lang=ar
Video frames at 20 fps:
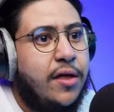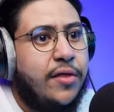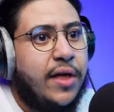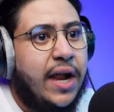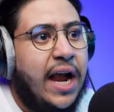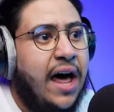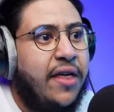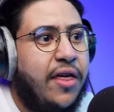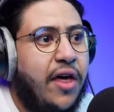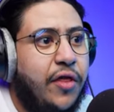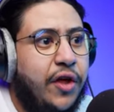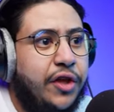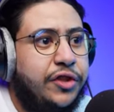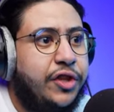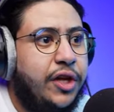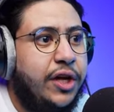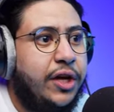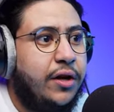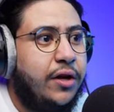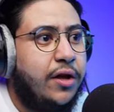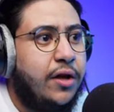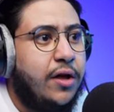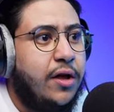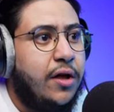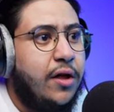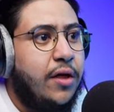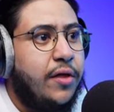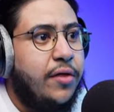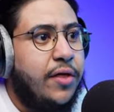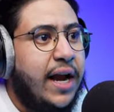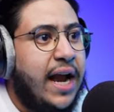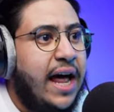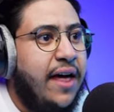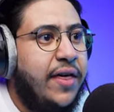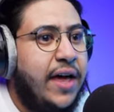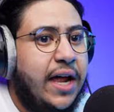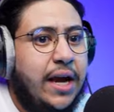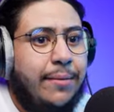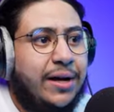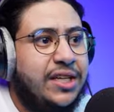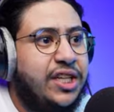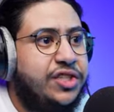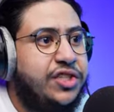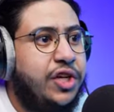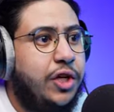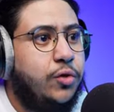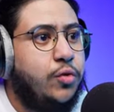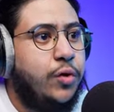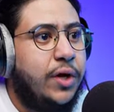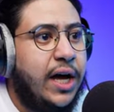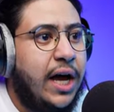ثلاثة ضدي ثلاثة اللي ما تستحي انت